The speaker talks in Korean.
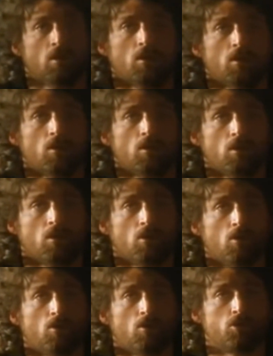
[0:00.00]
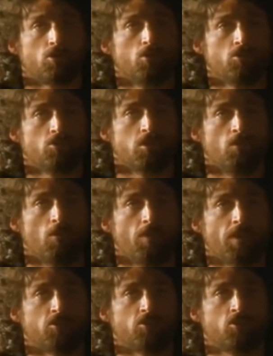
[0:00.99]
놓고 어,
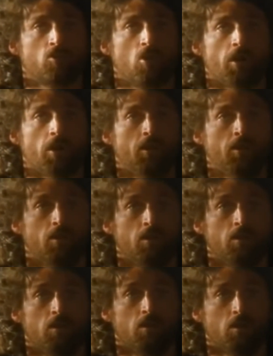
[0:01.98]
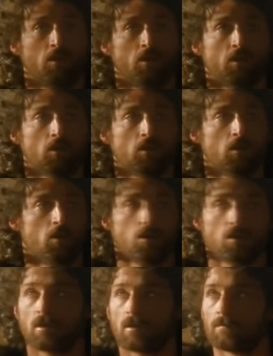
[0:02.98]
평안하다 평안하다 외쳤다고요.
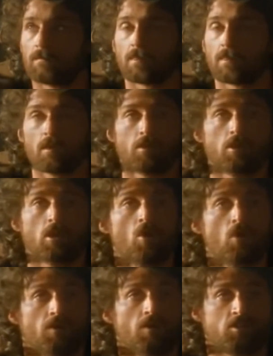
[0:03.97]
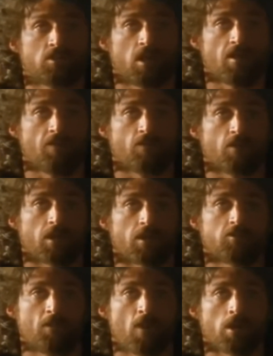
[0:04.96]
여러분 건강한
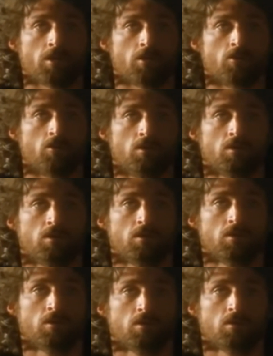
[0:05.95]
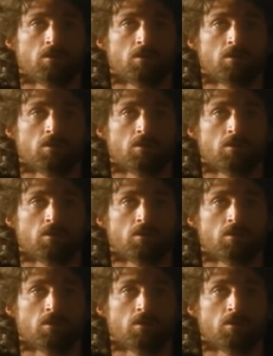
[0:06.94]
불안은 느껴야 되는 것입니다.